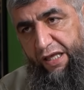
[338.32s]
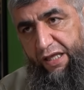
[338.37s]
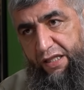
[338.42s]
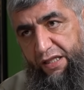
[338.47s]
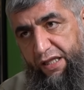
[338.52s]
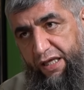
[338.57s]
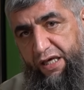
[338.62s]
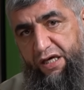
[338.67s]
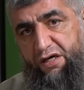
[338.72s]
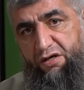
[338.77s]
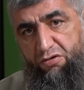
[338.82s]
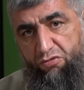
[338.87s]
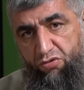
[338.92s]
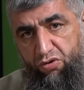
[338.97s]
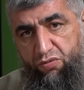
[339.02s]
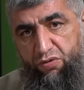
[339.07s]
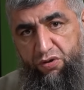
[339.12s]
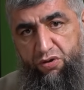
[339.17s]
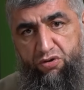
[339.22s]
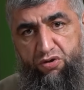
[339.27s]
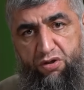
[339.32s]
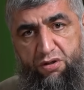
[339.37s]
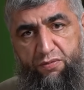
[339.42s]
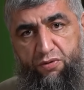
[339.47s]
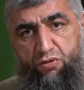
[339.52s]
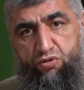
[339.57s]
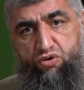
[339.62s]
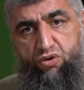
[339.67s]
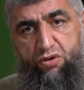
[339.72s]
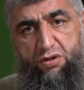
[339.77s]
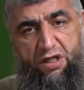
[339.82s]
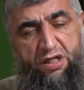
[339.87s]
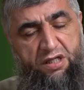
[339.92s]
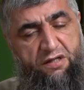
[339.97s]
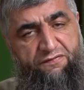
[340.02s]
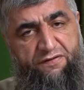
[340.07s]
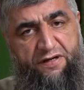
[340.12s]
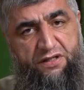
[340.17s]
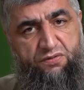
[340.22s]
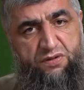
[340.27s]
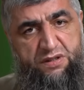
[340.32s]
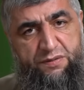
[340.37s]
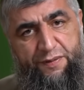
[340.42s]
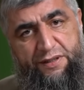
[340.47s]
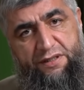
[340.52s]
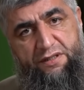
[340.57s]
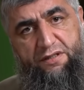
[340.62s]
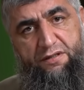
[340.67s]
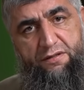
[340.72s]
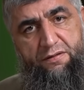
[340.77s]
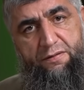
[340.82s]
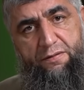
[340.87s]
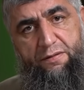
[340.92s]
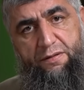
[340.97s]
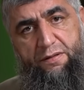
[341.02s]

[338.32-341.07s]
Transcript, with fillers: на их уровне, которые были ученых, не фатва, смотрите.